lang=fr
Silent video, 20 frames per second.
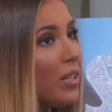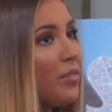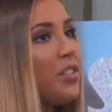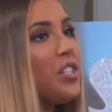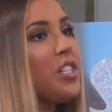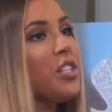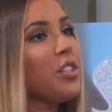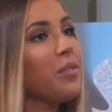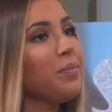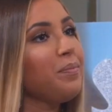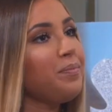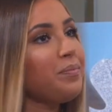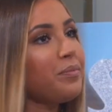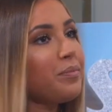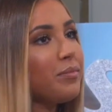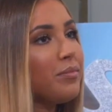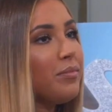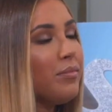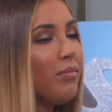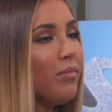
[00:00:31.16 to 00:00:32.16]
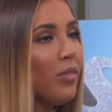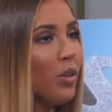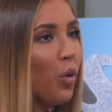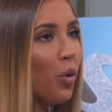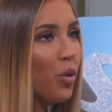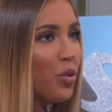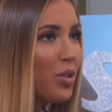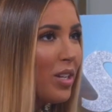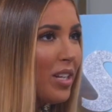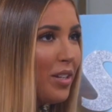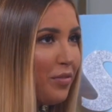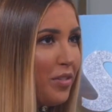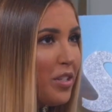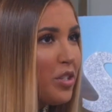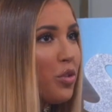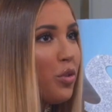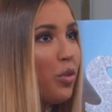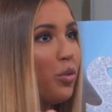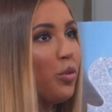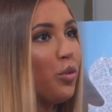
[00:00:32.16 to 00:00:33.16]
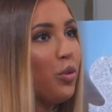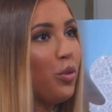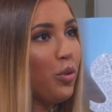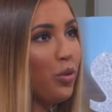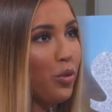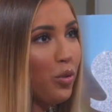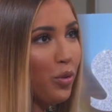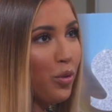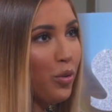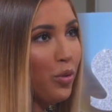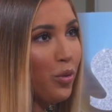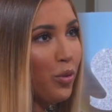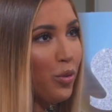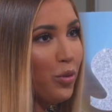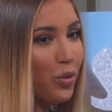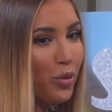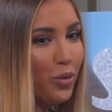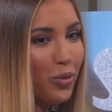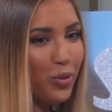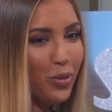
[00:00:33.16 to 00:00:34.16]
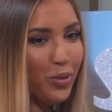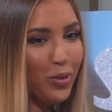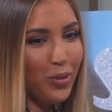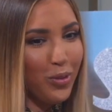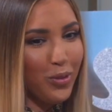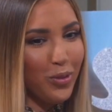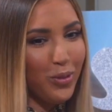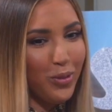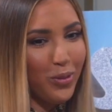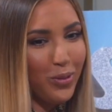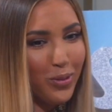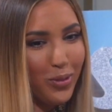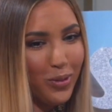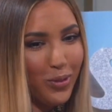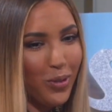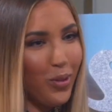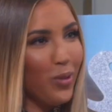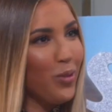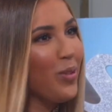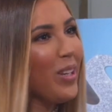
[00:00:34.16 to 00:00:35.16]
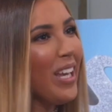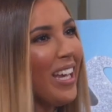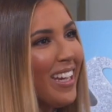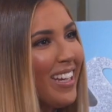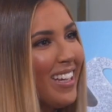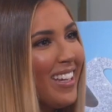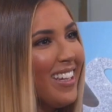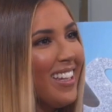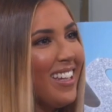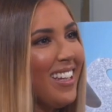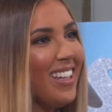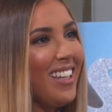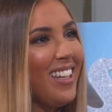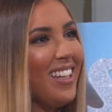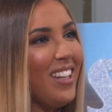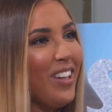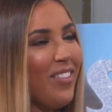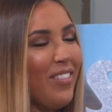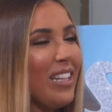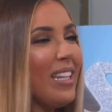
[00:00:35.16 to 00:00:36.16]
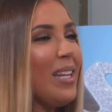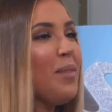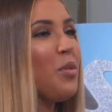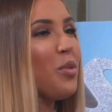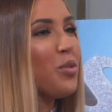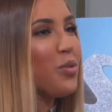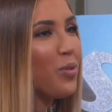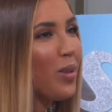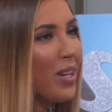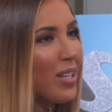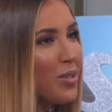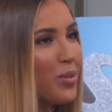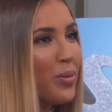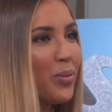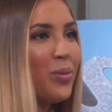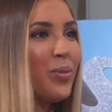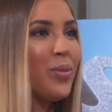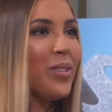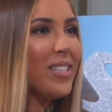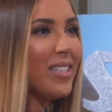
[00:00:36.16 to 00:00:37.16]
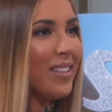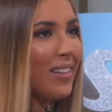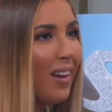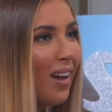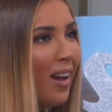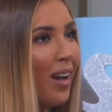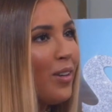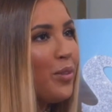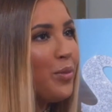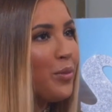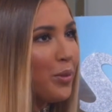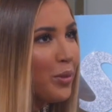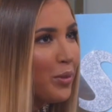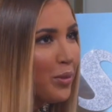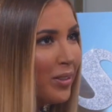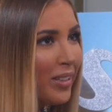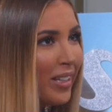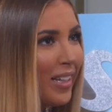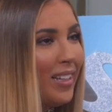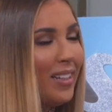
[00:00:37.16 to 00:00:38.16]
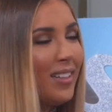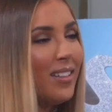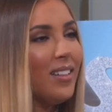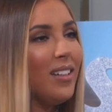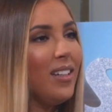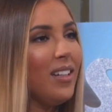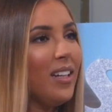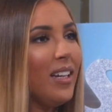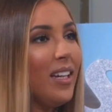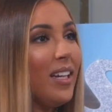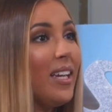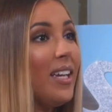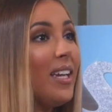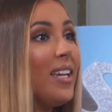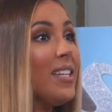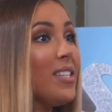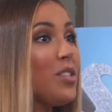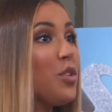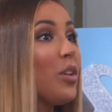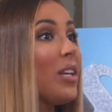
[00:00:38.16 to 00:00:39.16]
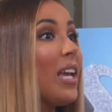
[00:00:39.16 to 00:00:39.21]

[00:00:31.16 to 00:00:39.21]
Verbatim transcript: des fiches. On reçoit les fiches de nos, de nos, de nos, de nos relookés. Et avec les mensurations, etc., une photo d'elle. Oui, donc forcément, c'est